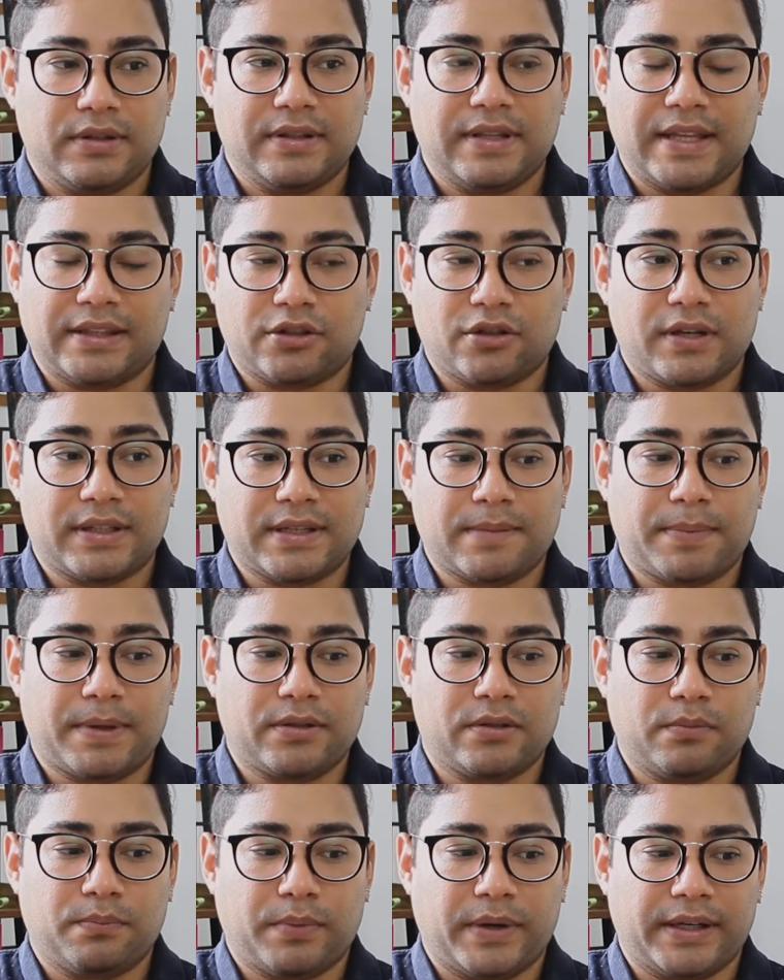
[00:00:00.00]
de todo ese
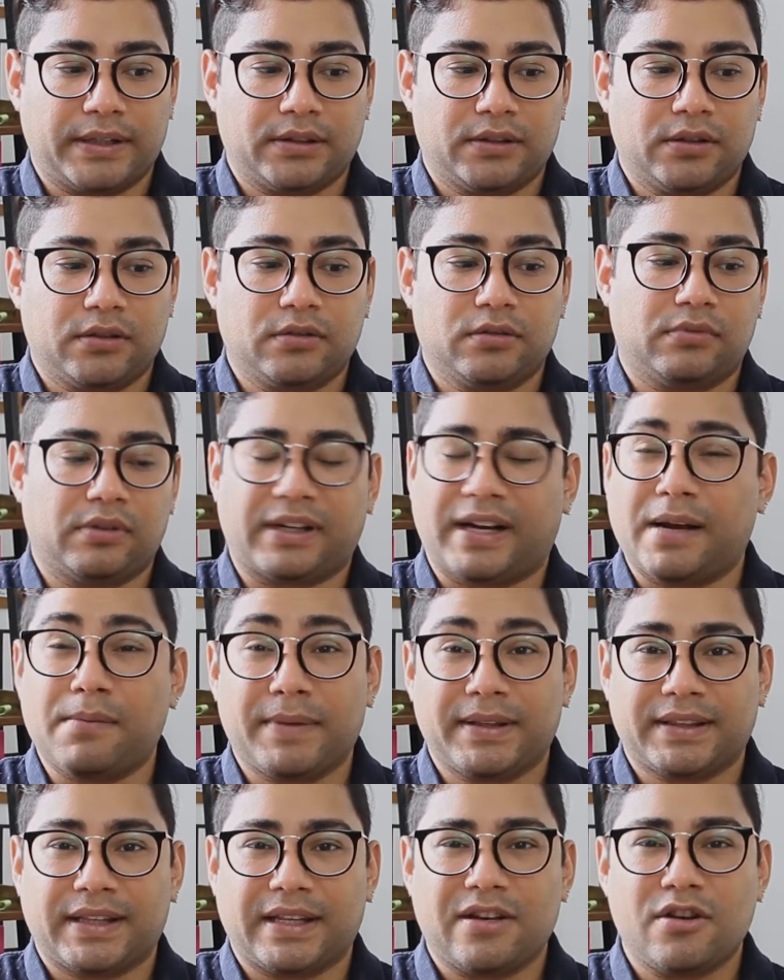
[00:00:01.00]
presupuesto
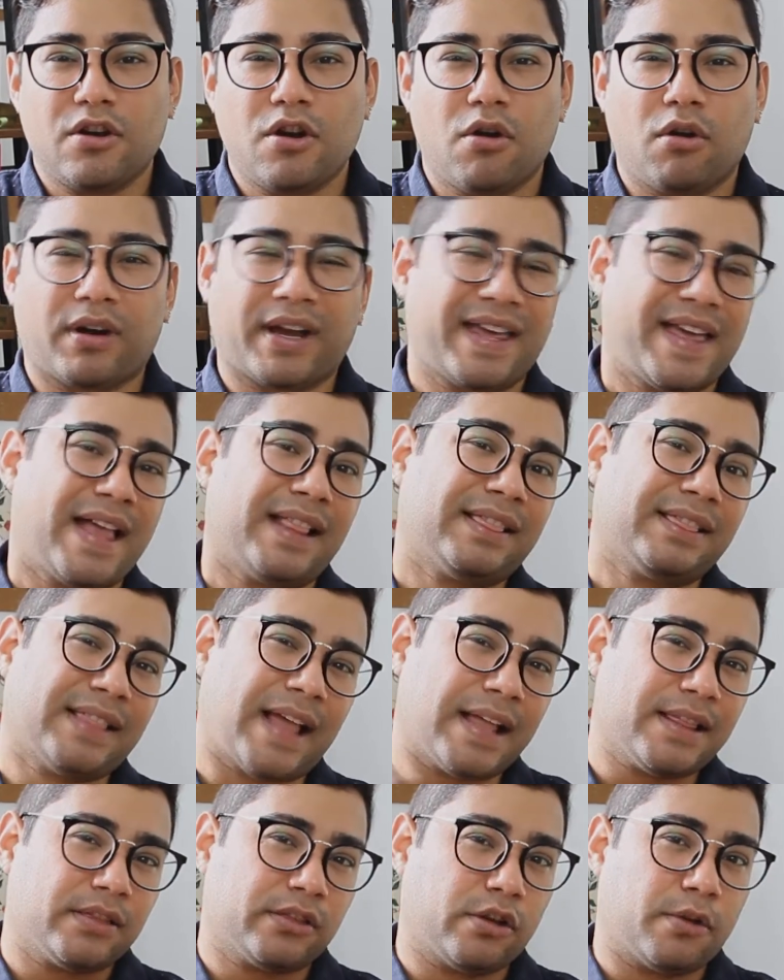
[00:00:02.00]
realmente no queda
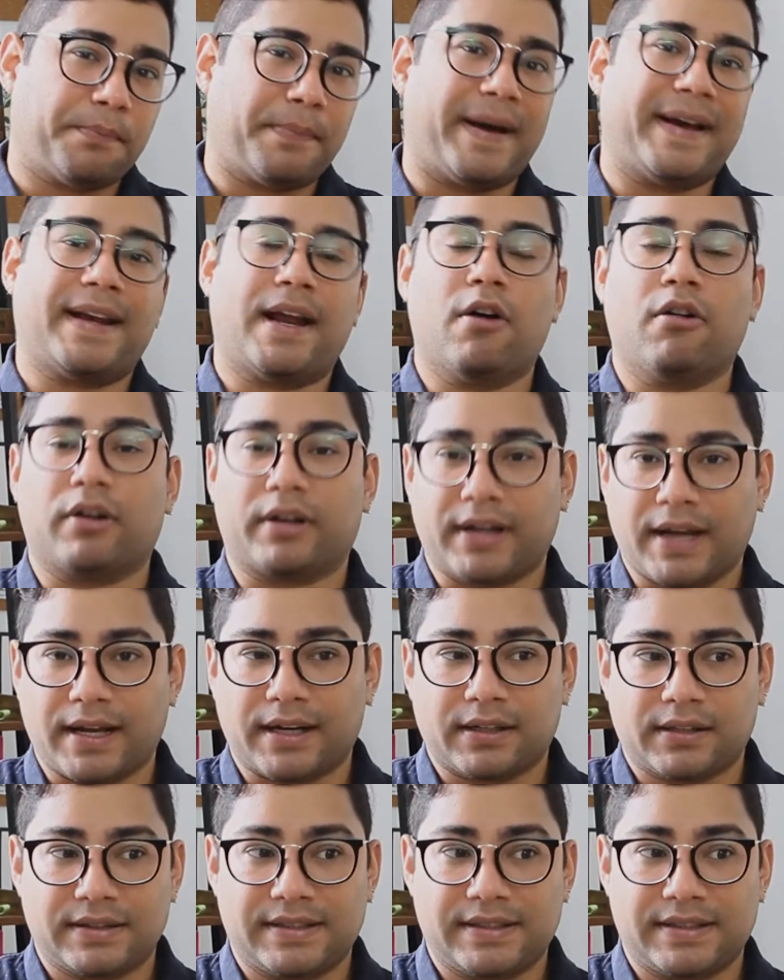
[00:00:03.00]
tanto para ahorrar.